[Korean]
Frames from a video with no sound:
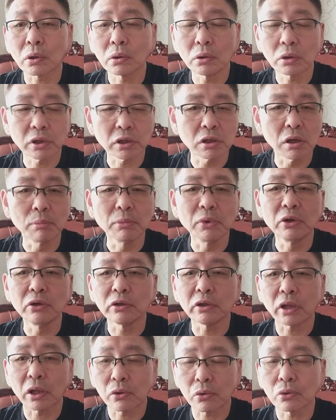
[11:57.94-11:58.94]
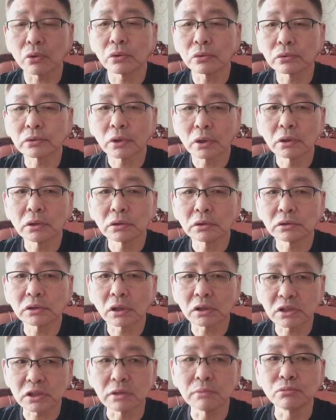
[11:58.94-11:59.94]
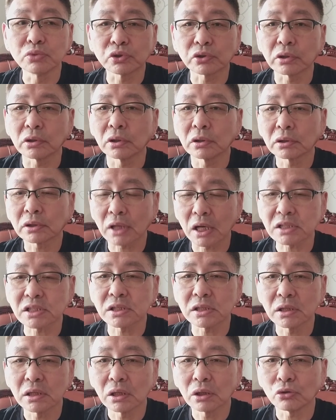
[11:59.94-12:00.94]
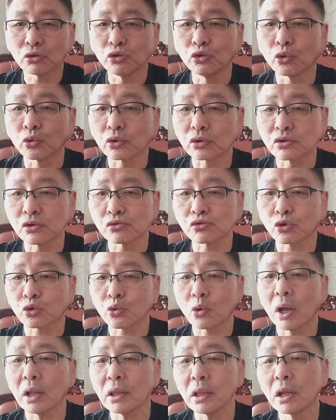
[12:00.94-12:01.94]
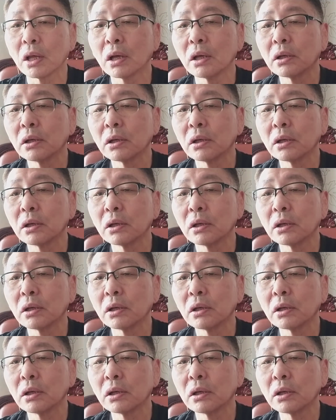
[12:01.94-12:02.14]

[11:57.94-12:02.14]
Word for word: 5개월이 넘었는데도 지금부터 다시 윤동로 선수 또한